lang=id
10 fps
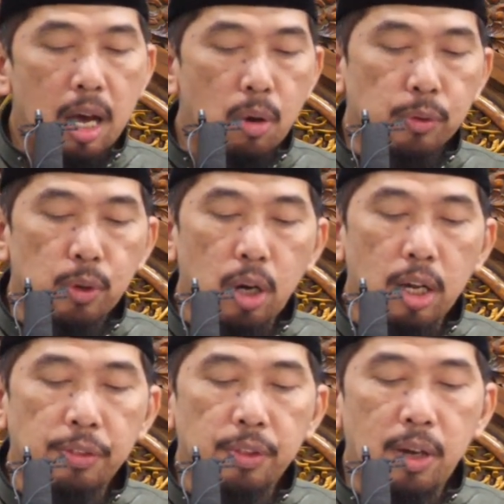Au
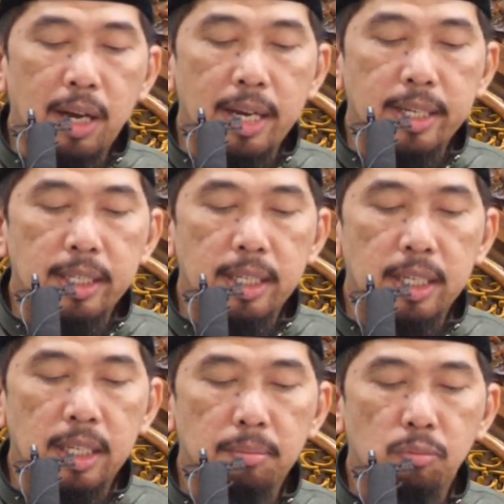tuqatta
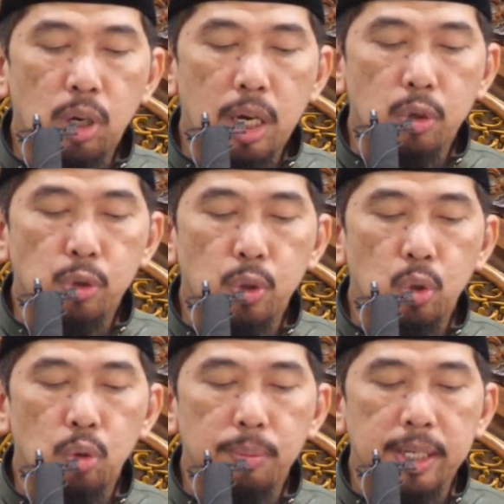aidihim wa
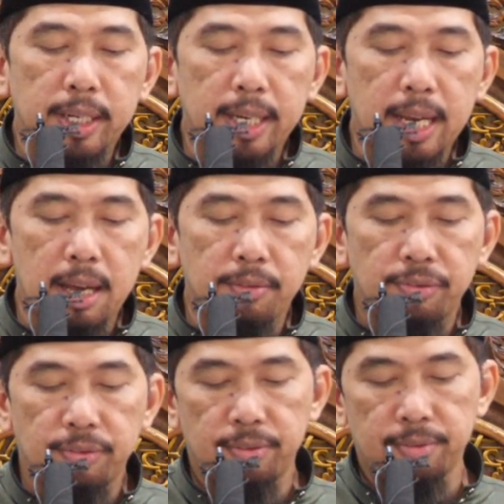arjuluhum min
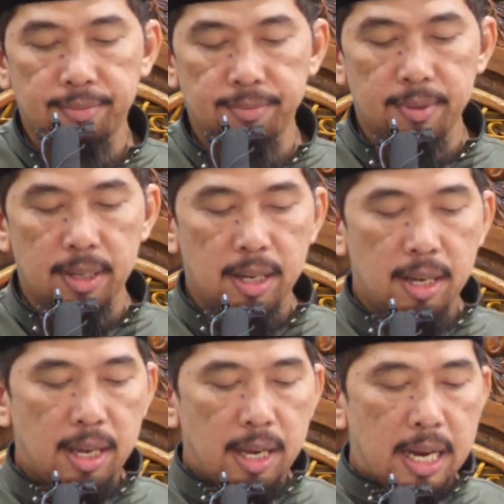khilaf
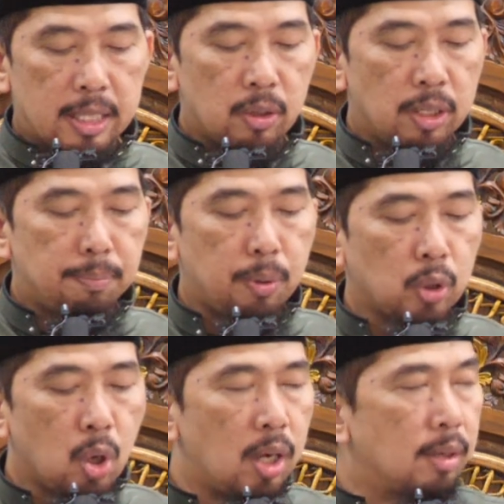atau
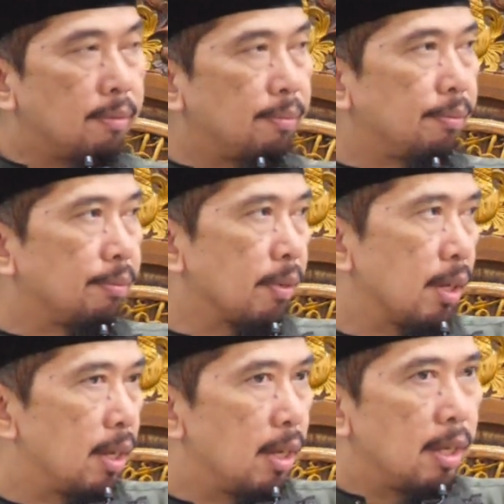dipotong
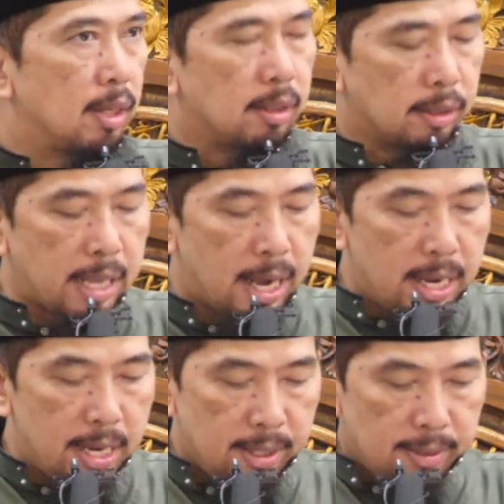
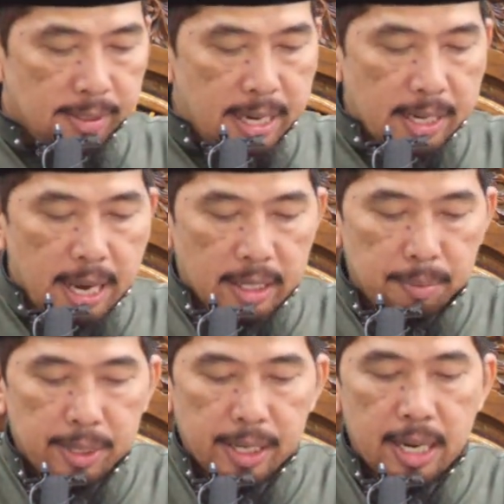tangan dan
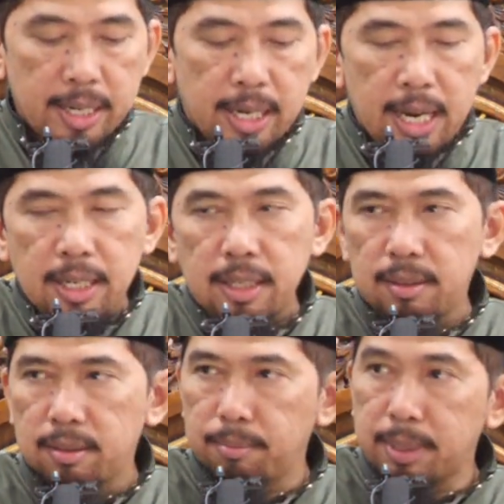kaki mereka
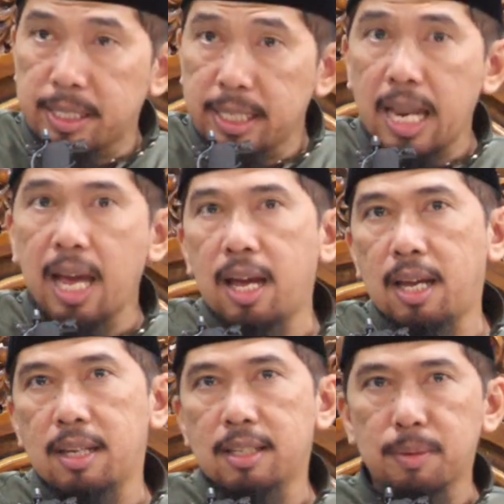dengan
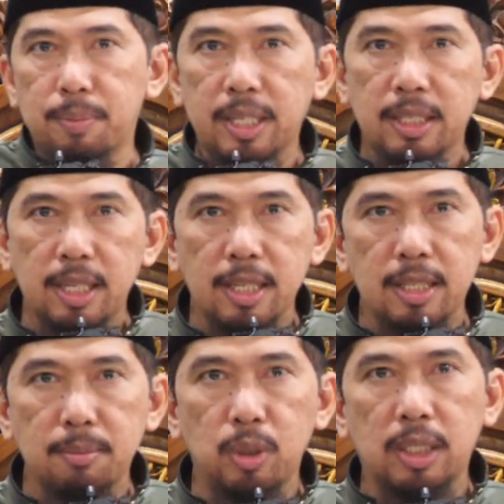bersilang seperti yang tadi
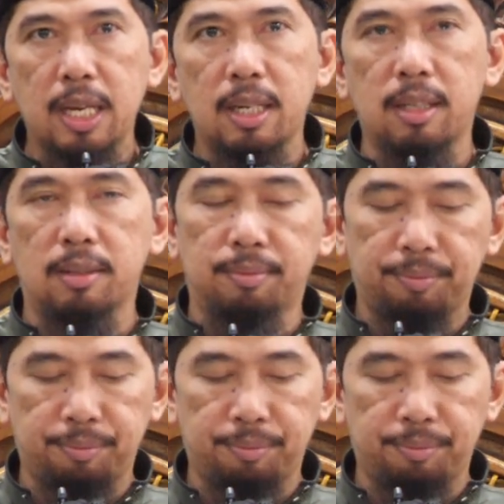saya sebutkan.